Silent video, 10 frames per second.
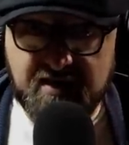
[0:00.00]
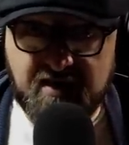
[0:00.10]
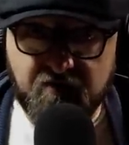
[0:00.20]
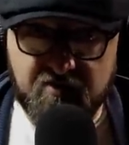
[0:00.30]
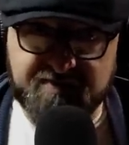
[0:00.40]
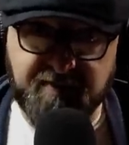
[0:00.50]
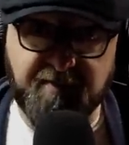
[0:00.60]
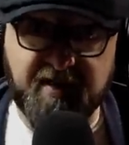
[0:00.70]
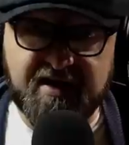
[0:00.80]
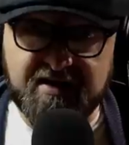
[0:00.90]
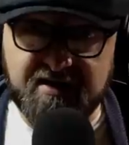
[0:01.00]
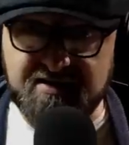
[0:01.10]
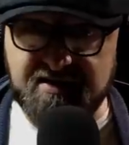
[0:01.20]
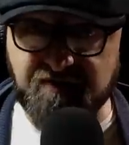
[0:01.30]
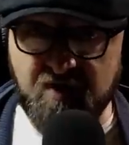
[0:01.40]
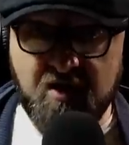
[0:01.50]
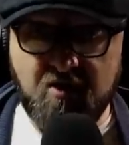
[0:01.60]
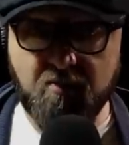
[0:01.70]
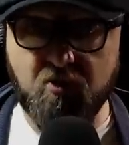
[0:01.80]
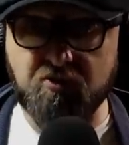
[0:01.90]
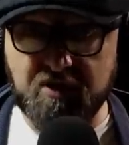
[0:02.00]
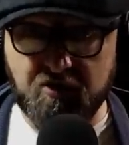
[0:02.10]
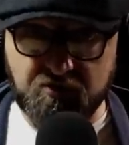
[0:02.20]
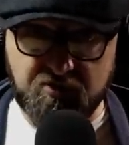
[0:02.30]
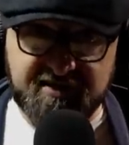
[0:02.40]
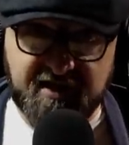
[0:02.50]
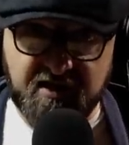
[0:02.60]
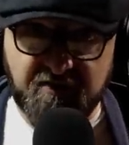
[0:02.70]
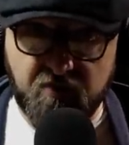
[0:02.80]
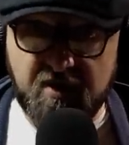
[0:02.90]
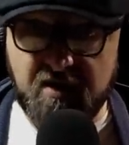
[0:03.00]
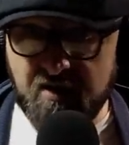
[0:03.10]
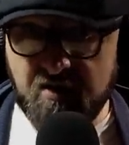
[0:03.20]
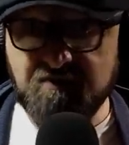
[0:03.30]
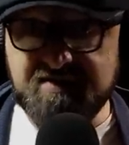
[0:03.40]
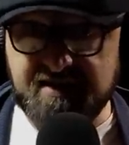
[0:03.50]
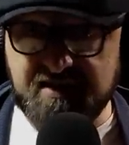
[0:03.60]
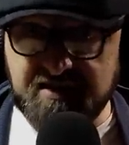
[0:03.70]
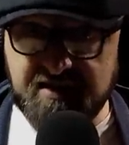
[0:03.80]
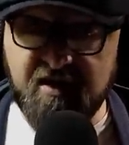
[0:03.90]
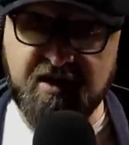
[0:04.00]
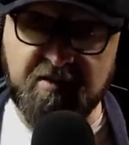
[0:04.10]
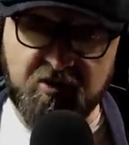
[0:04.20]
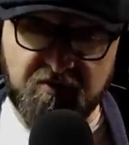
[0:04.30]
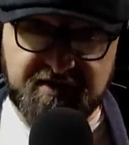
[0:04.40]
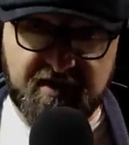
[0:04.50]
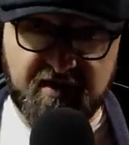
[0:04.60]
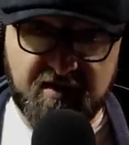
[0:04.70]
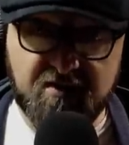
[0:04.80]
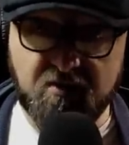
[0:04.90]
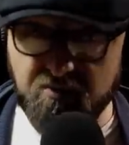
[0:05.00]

ли кого из пропагандистов могут окунуть с головой в золотые кремлевские